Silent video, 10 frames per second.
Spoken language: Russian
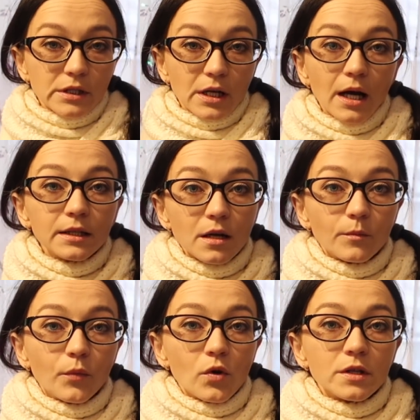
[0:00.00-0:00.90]

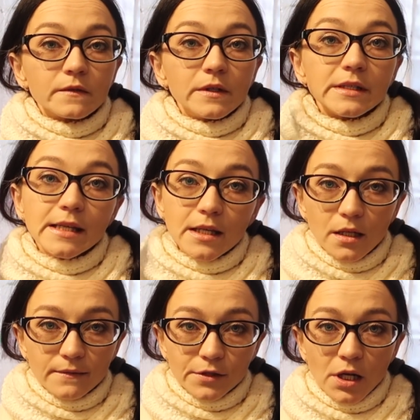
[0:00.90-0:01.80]
секатором пользовались и
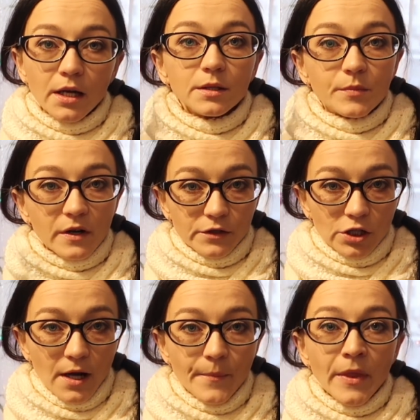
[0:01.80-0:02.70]
левша, и
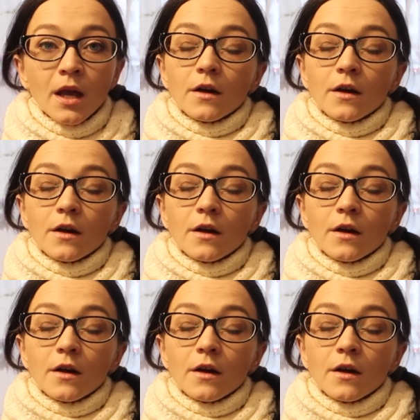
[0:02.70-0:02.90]
правша.